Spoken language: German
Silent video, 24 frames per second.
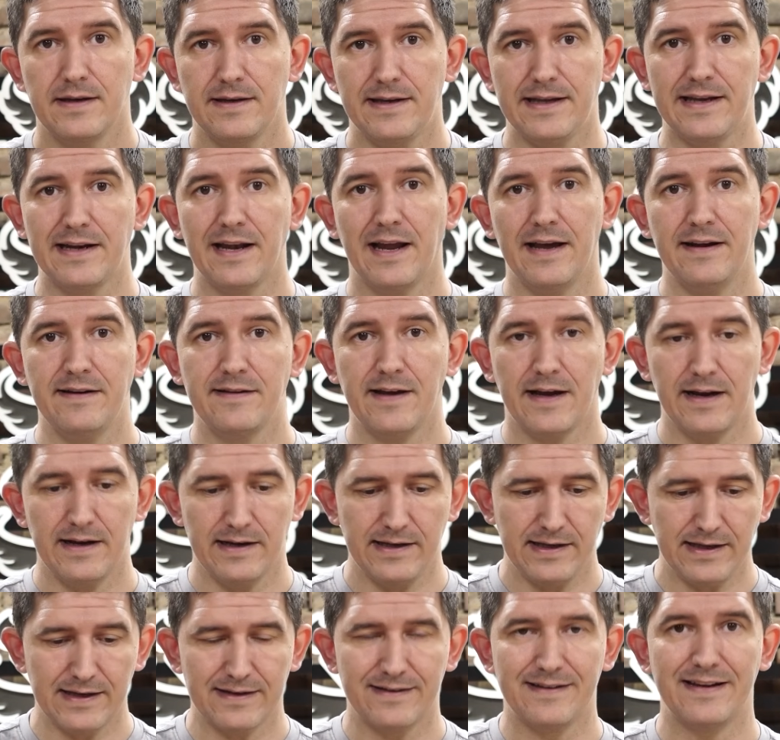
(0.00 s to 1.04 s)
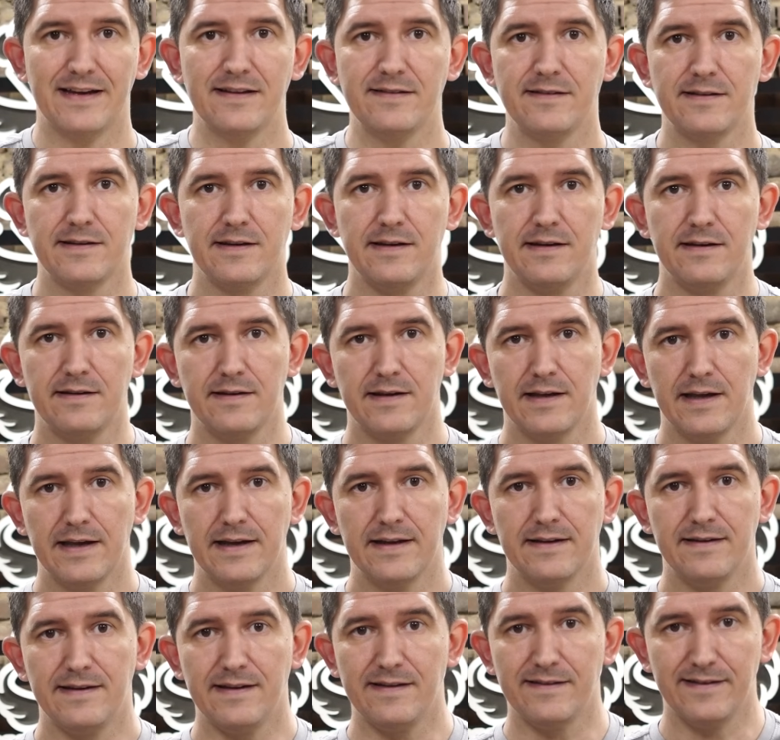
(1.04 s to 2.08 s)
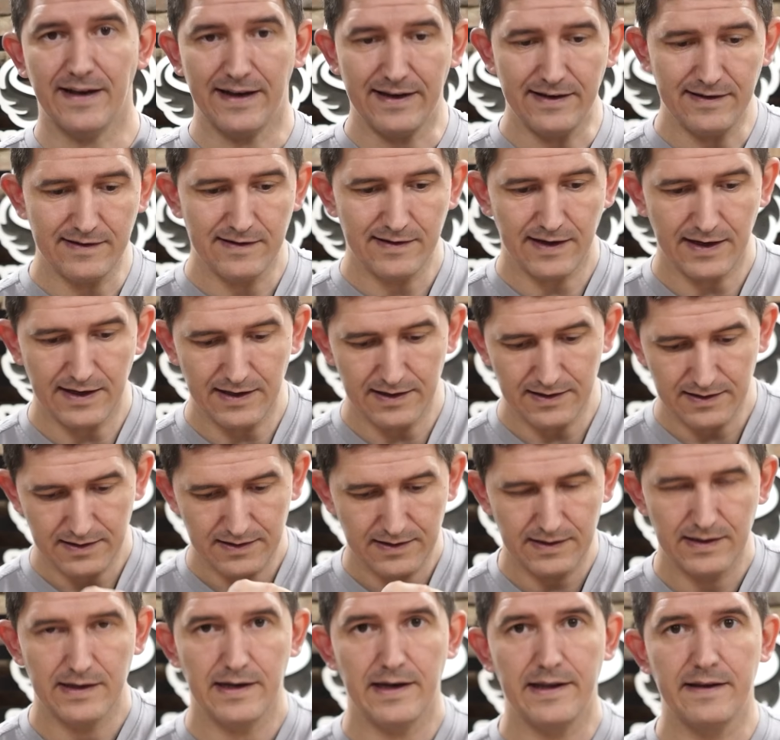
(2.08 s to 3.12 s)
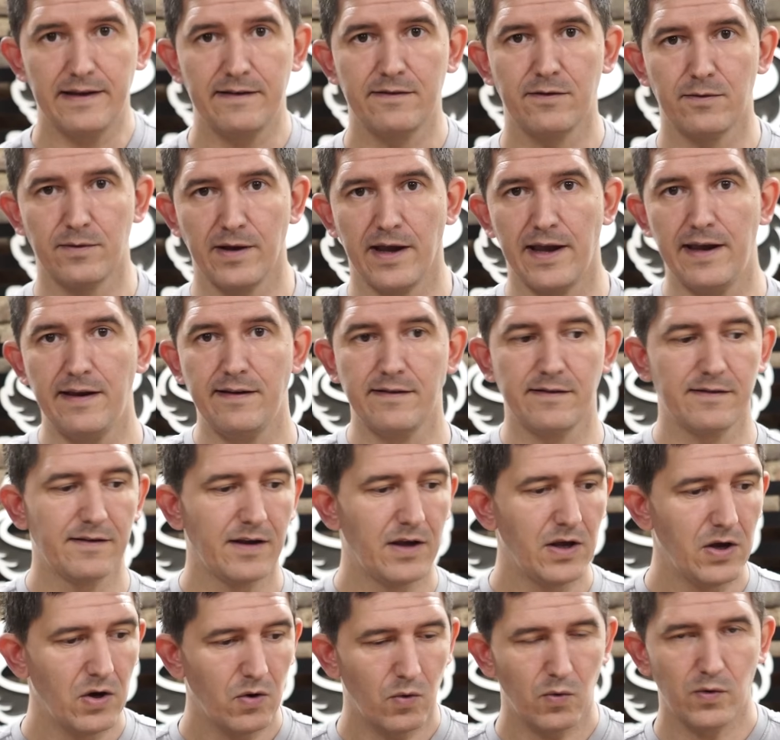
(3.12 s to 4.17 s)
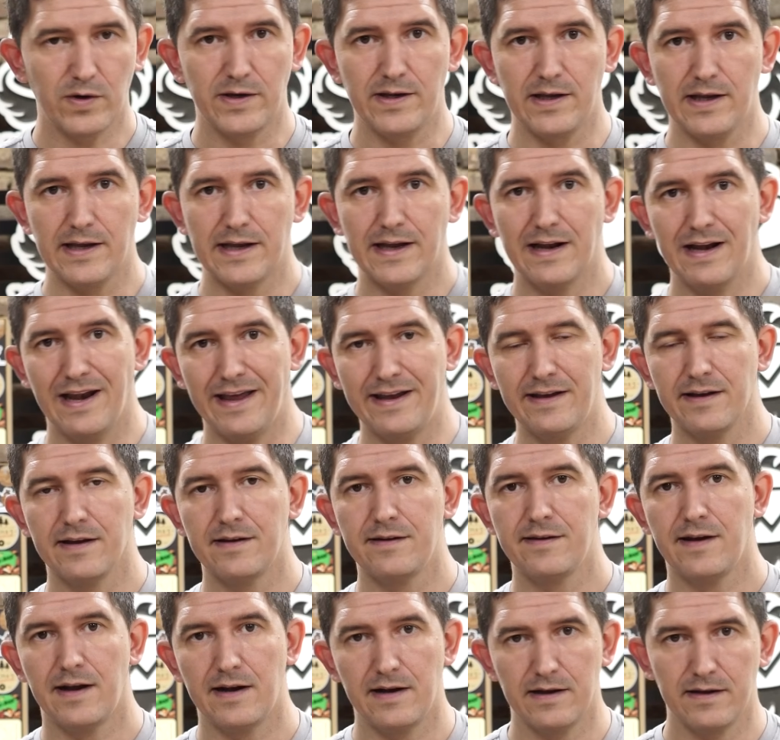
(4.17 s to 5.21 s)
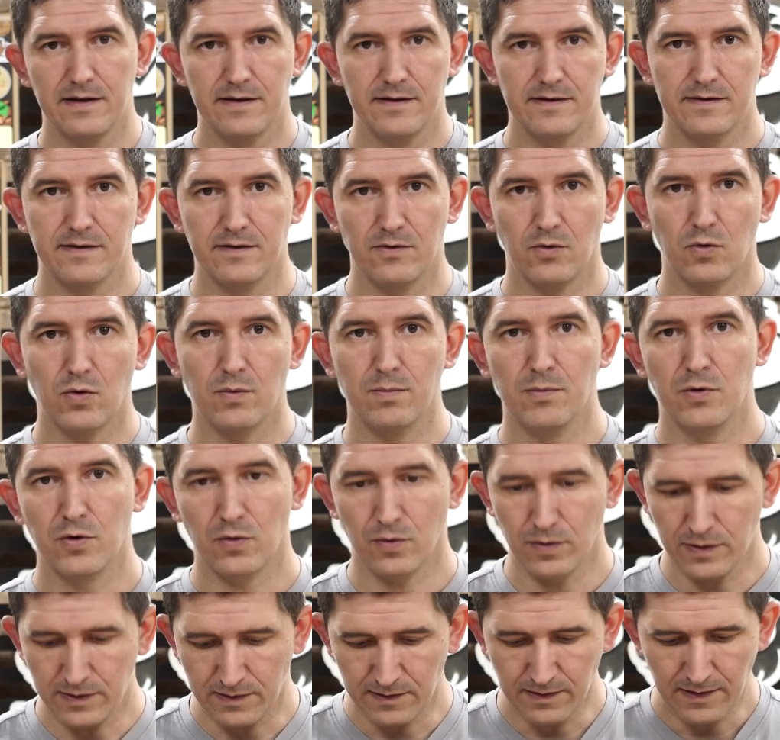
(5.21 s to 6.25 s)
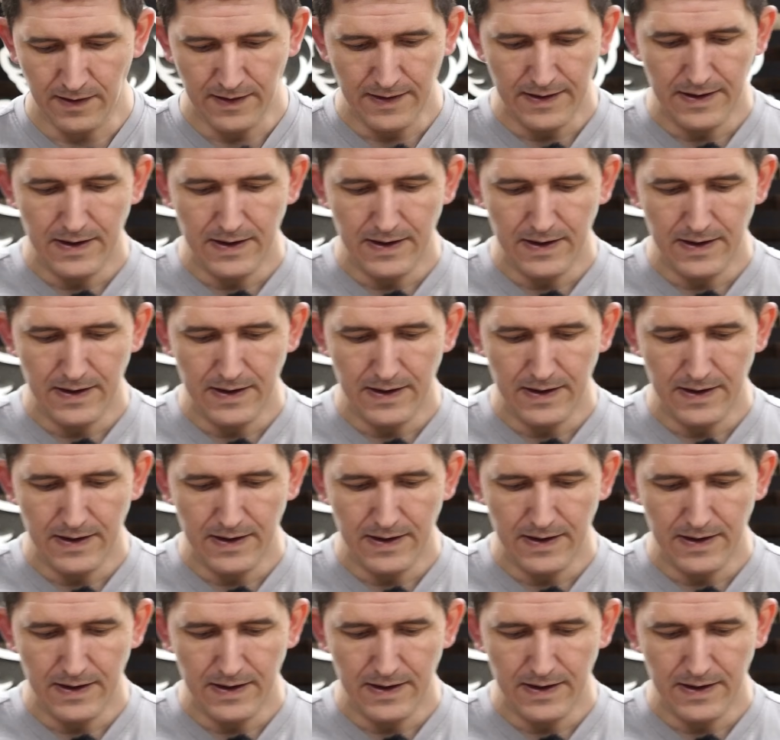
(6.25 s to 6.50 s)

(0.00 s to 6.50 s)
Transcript: Die kleinen Teile hier, das sind die Seitenteile, links und rechts. Und die längeren Teile sind oben und unten.